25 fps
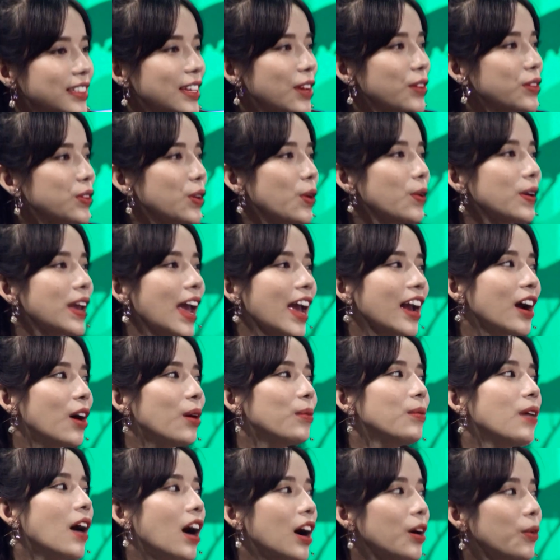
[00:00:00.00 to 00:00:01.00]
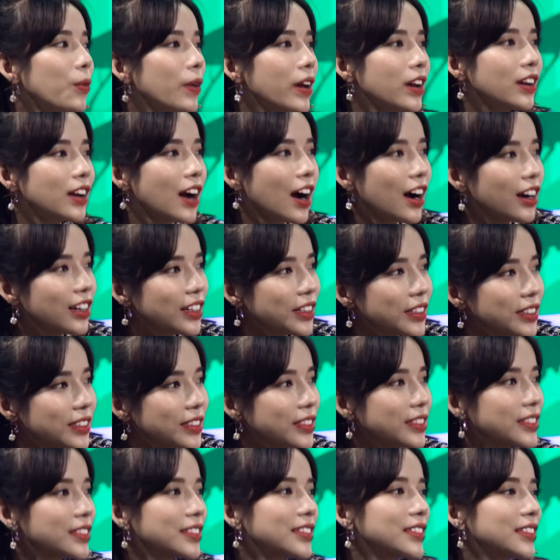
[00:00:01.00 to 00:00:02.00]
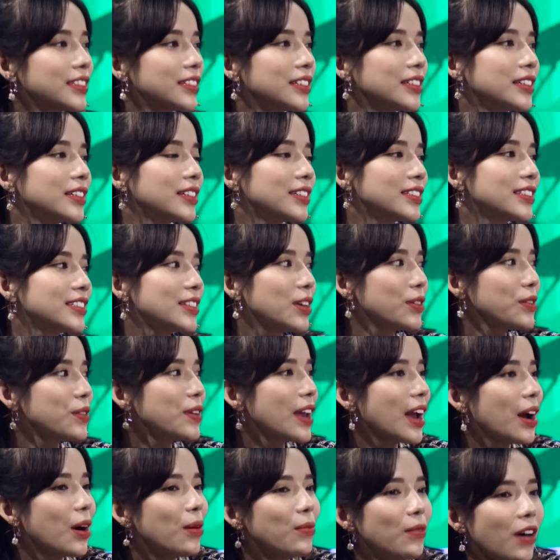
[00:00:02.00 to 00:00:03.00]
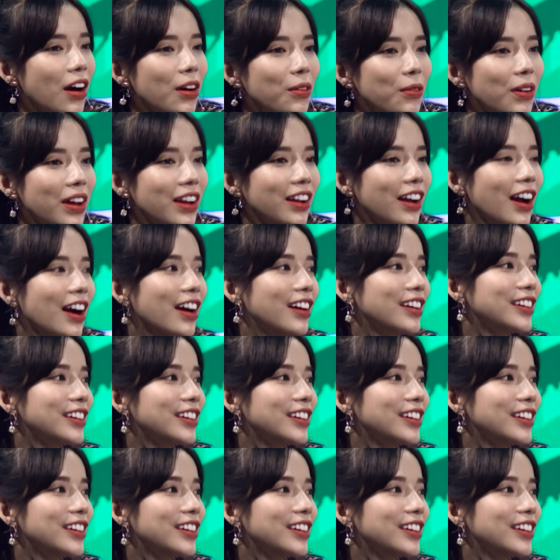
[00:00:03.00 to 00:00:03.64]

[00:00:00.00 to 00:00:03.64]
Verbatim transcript: Sao chú Giang không hỏi quê con? Hả? Sao chú Giang không hỏi quê con?